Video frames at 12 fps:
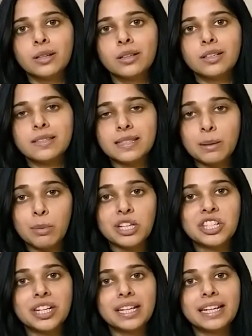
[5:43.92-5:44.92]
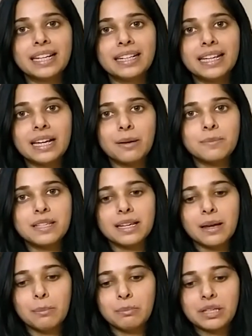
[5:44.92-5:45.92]
इससे बचने के लिए कम से
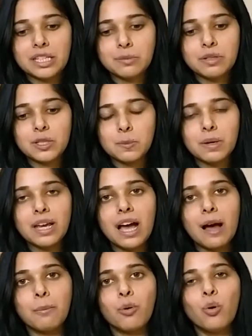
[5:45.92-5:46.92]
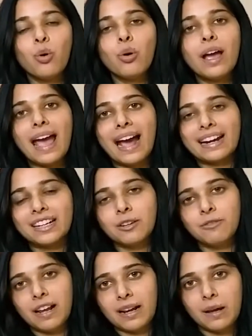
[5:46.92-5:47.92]
कम बीच बीच में आपको
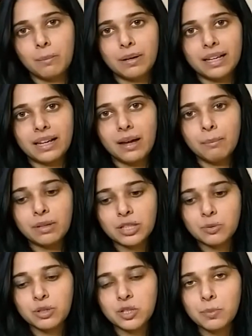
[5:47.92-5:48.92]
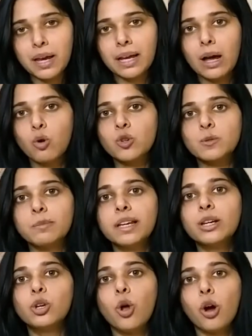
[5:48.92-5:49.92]
एक्टिव रहना पड़ेगा बीच बीच में अकाउंट्स में
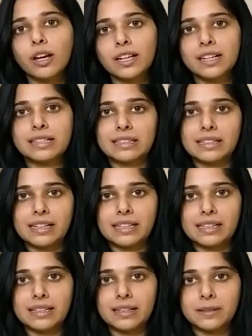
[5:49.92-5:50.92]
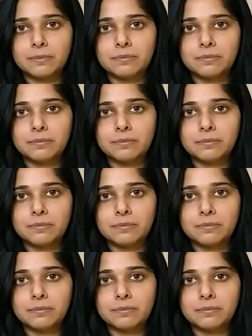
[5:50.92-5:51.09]
इन करते रहिएगा